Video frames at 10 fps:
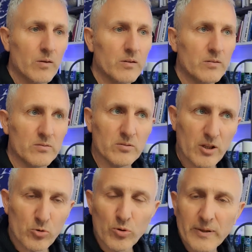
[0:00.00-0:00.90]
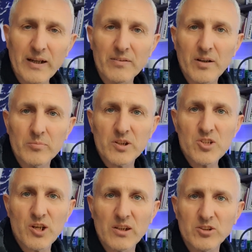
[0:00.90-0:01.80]
ee, ekonomik
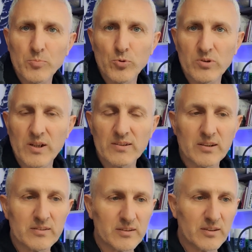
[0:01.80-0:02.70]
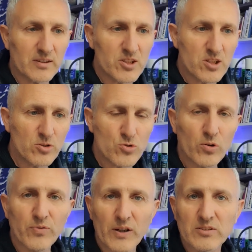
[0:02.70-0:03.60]
anlamda cazip ürünler sattıkları için
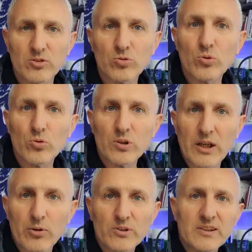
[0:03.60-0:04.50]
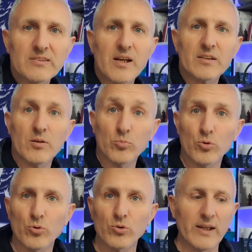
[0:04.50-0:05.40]
çok fazla soru geliyor sizlerden
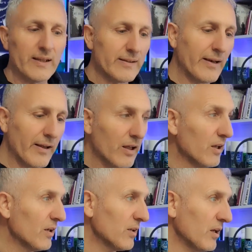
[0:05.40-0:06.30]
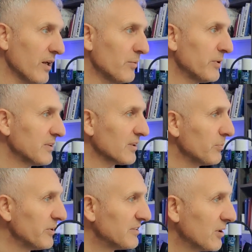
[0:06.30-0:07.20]
bu ürünle ilgili. Yani elbette
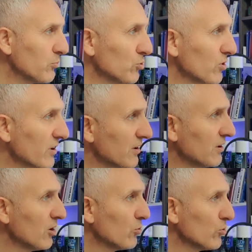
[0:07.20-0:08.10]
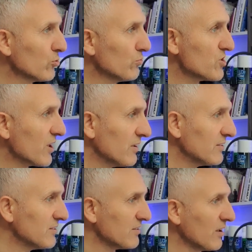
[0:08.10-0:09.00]
ki biz de bunları uygun bir
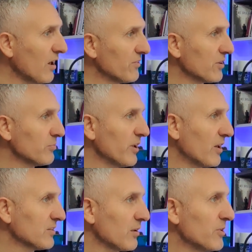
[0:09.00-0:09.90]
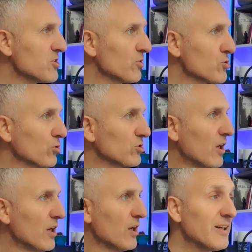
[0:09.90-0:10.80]
şekilde sizlere anlatmaya, aktarmaya
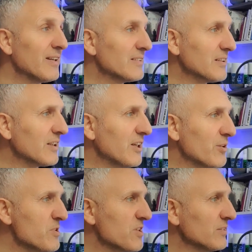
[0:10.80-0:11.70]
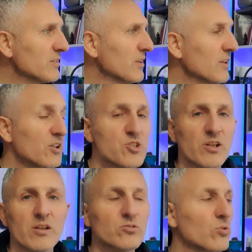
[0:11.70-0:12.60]
çalışıyoruz. Bir yazı girmişiz
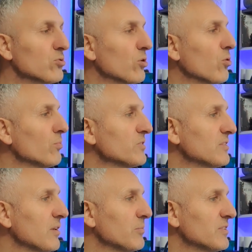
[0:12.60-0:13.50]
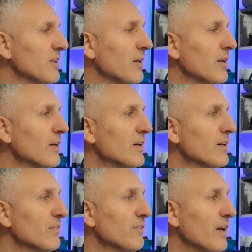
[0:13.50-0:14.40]
inceleriz.com sitemizde
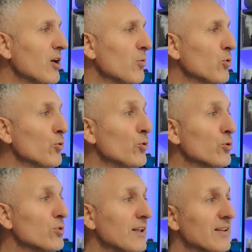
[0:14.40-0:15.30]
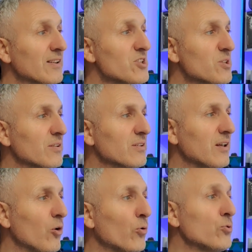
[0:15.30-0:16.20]
ve bu ürün ilginçtir
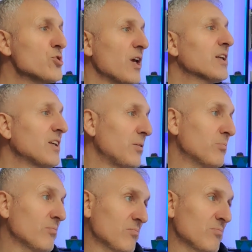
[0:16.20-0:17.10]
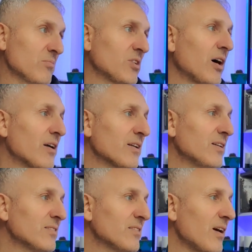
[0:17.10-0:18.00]
ki 13 Ekim
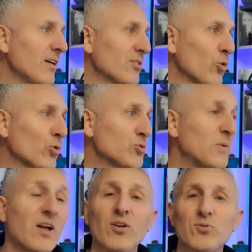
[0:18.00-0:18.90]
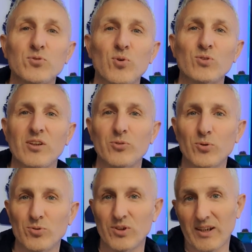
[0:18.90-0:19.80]
tarihinde
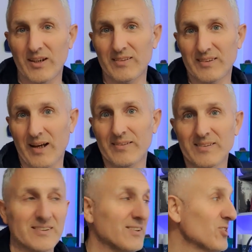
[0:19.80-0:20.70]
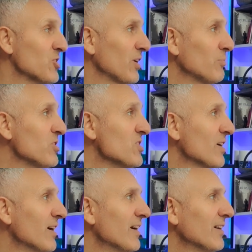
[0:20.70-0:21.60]
9699 liradan
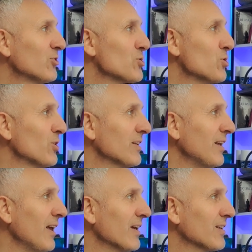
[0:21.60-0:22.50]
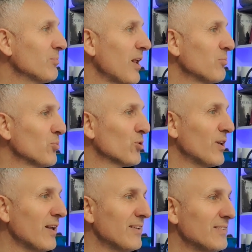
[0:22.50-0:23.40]
satıştaymış. Düşünün ki Ekim'den
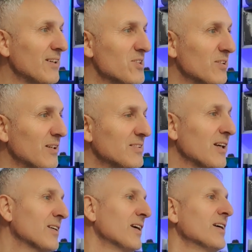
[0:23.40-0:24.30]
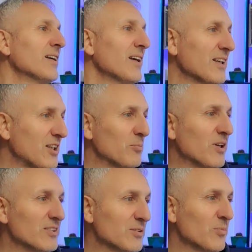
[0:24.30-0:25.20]
bugüne ne değişti desek Ekim,
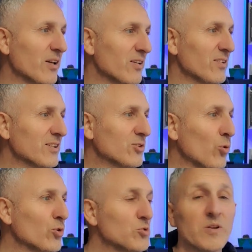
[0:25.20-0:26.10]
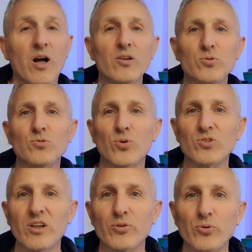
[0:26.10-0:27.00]
Kasım, Aralık
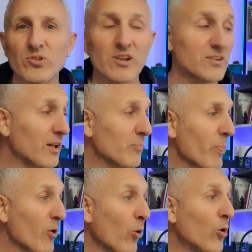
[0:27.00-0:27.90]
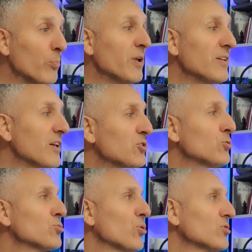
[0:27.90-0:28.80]
9699 liradan
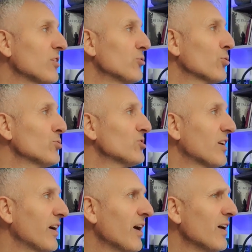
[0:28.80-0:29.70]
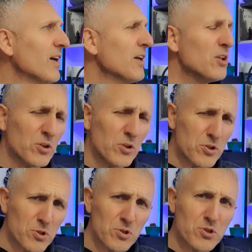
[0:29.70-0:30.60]
10.799 liraya
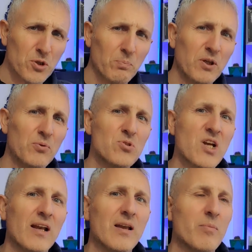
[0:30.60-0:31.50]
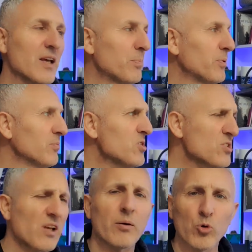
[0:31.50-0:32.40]
küçücük bir güncelleme
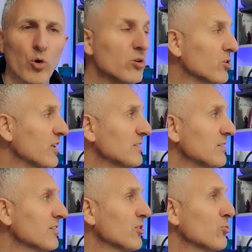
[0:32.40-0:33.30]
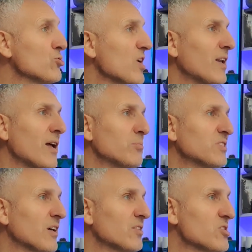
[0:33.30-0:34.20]
yapılmış. Zam yok. Kesinlikle
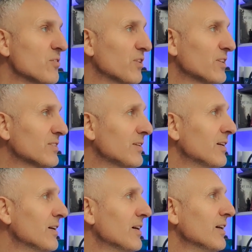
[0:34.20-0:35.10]
güncellenmiş sadece fiyatı.